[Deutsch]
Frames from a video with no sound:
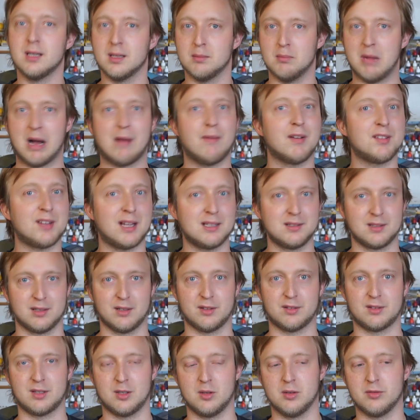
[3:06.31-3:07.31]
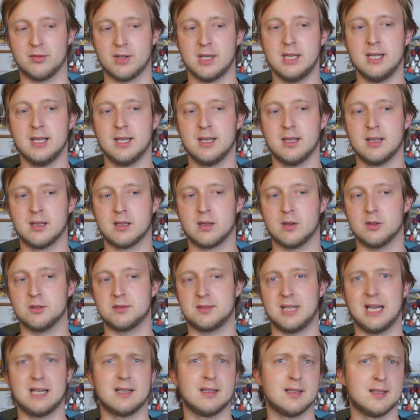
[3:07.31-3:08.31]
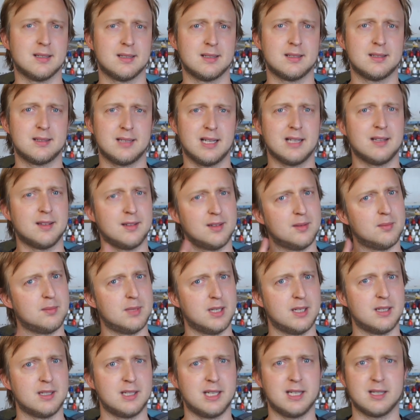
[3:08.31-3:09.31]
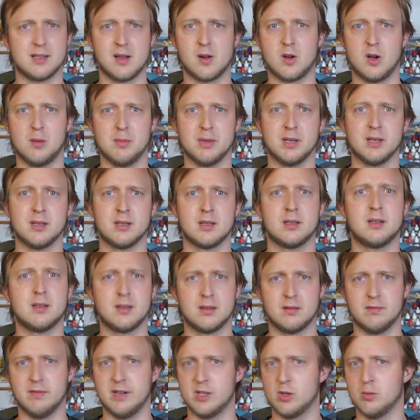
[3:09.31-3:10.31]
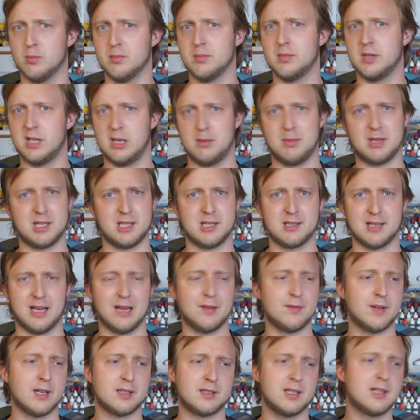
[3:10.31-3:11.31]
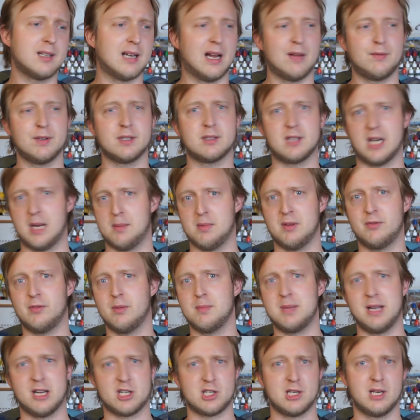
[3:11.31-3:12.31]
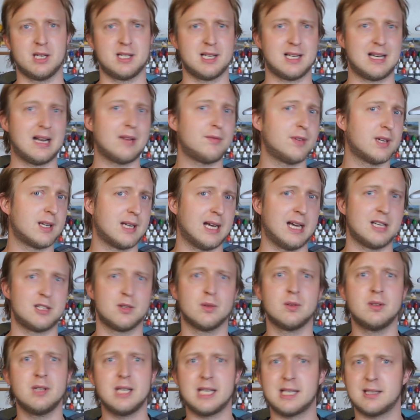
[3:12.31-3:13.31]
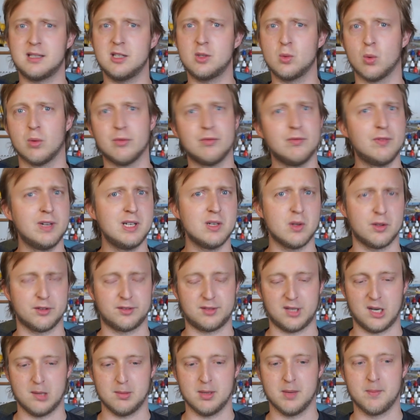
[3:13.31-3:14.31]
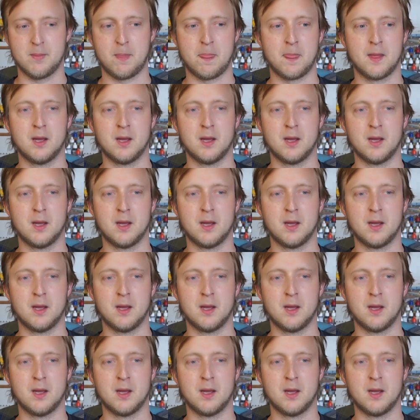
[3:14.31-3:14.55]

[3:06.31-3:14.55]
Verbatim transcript: Mach was anderes drauf. Und dann, dann sind mir Ideen gekommen. Warum nehme ich nicht einfach den Grafiktreiber vom Hersteller der Grafikkarte und nicht die doofen Windows-Treiber?